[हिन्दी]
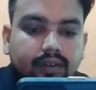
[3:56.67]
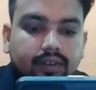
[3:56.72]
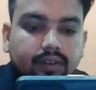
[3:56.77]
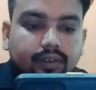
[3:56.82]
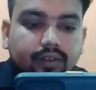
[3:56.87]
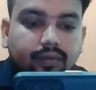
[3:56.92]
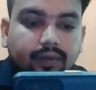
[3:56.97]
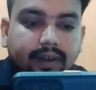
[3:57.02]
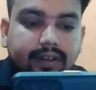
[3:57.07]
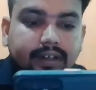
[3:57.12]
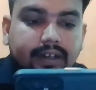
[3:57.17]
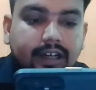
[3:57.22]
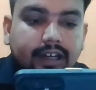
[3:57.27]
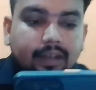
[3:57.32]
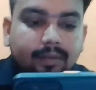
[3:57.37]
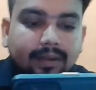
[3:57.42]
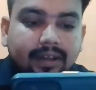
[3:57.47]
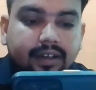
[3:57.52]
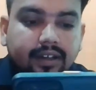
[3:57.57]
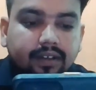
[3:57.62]
तो फाइनली
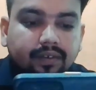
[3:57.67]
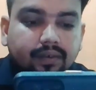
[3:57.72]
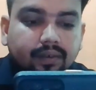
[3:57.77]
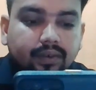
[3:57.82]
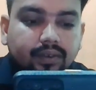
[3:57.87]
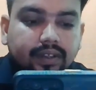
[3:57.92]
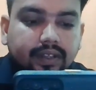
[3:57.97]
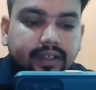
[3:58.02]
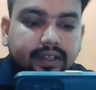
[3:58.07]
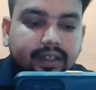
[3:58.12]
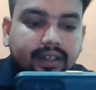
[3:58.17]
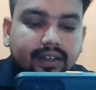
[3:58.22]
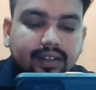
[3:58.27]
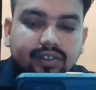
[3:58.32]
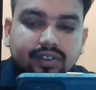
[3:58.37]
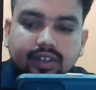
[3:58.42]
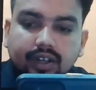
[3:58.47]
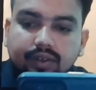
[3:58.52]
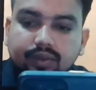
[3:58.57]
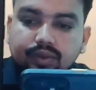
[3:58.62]
हमारा ये फ़ोन देखिए
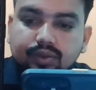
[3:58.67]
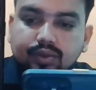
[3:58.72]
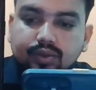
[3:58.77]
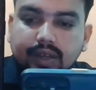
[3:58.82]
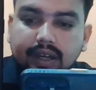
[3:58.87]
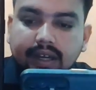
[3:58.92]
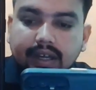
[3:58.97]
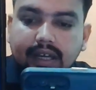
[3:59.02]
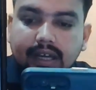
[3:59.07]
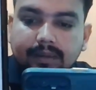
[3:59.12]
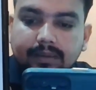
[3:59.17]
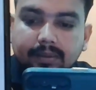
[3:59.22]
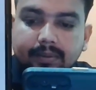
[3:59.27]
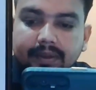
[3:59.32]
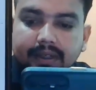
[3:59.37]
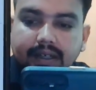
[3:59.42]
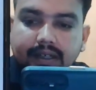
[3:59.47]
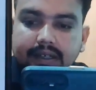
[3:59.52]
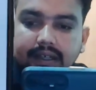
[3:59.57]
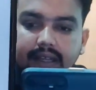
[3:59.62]
रिस्टार्ट हो चुका है अब हमें
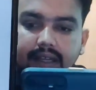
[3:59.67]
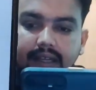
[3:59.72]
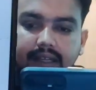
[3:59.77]
करना है